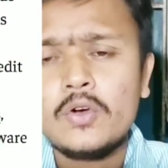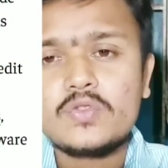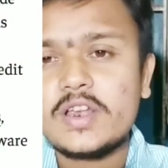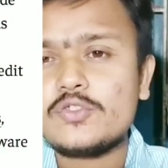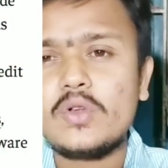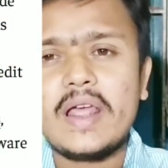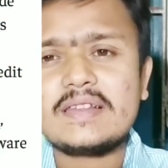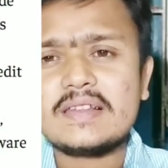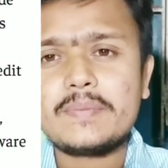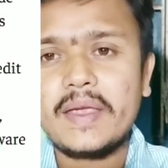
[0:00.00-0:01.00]
उसका जो
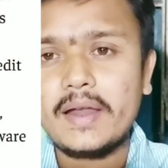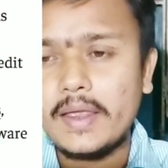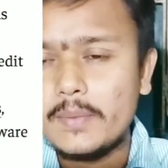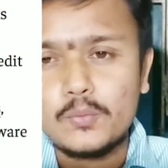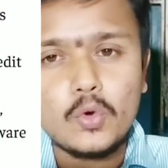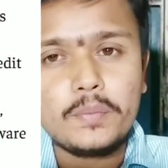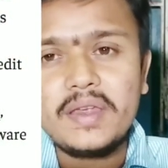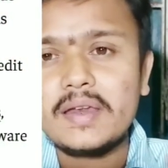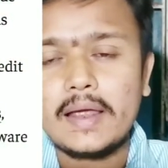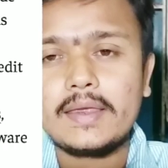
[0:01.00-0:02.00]
लाइसेंस वगैरह है वो
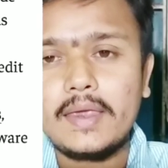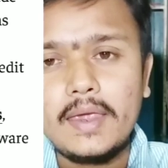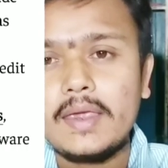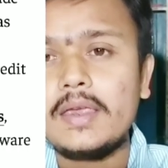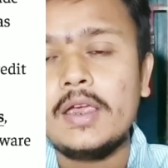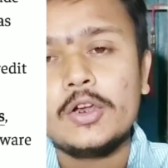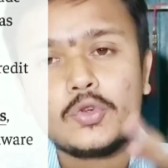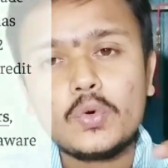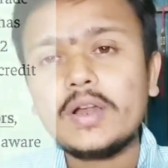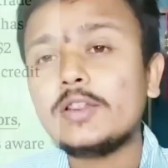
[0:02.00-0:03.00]
भी रख के ही
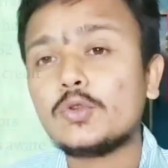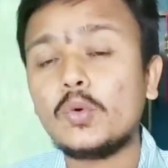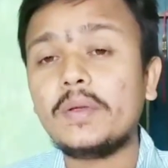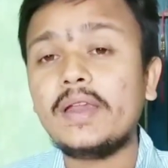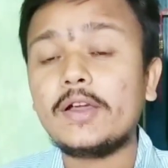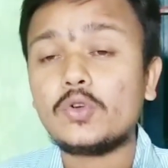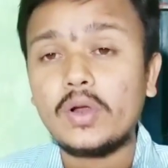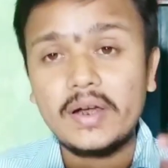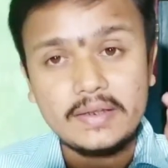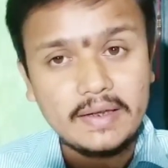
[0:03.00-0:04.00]
टोटल दो बिलियन
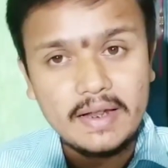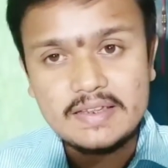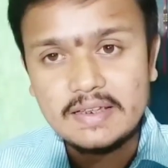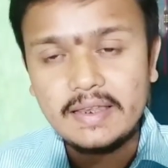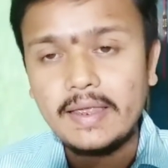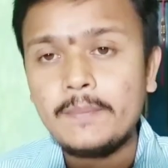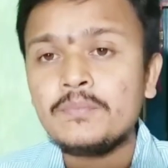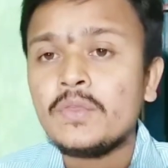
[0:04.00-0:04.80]
डॉलर देना चाहते हैं